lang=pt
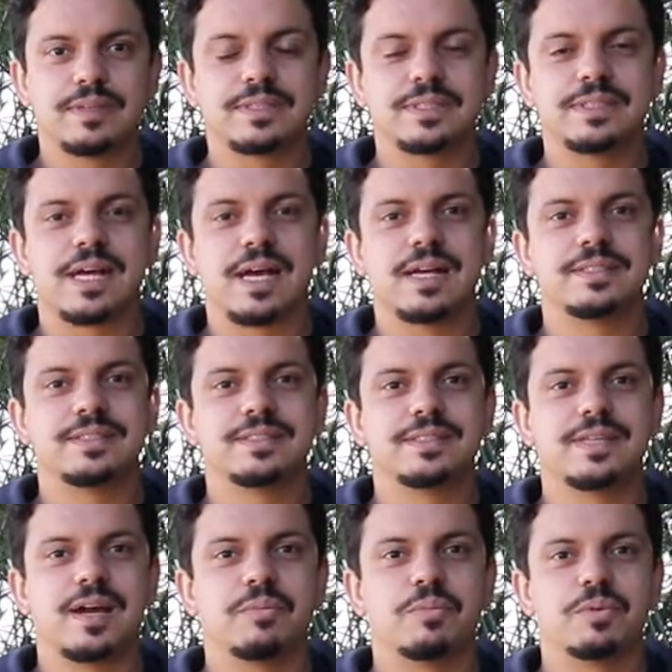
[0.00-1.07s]
na
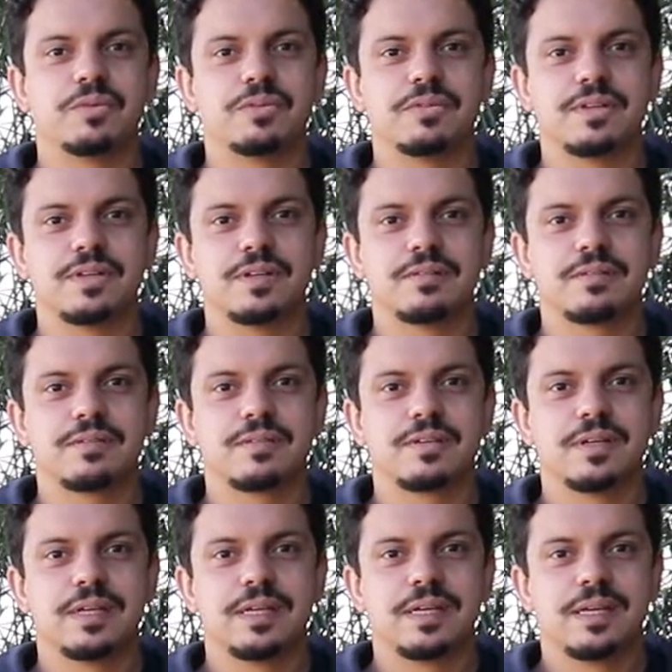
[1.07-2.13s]
cidade há muitos anos